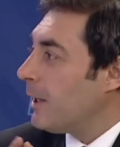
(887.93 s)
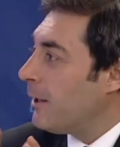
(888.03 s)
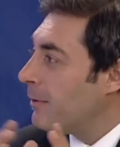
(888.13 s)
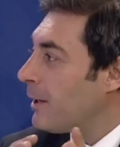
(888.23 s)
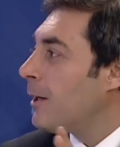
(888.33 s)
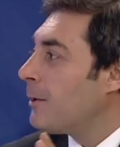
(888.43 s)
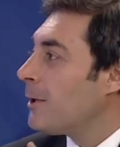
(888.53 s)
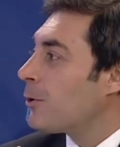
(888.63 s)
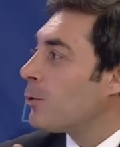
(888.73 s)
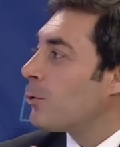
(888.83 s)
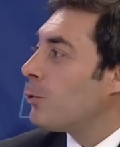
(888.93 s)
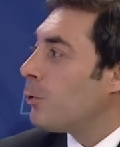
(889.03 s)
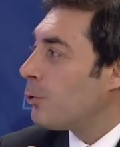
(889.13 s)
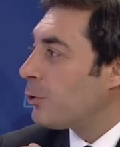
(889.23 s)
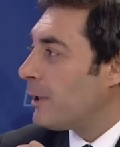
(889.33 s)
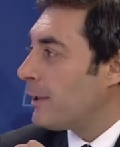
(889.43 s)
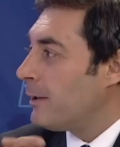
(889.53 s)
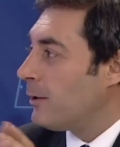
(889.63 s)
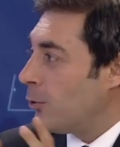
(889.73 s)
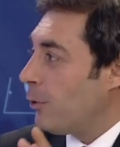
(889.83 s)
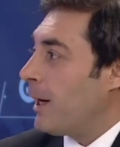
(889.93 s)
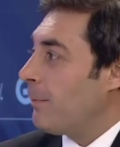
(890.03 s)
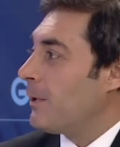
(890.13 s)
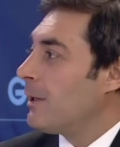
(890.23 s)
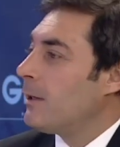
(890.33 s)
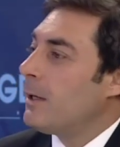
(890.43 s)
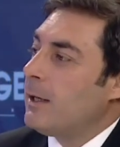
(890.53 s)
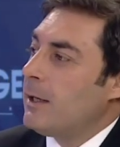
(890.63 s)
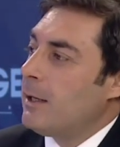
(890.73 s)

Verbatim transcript: evde kalmak zorunda oldukları dönemdi.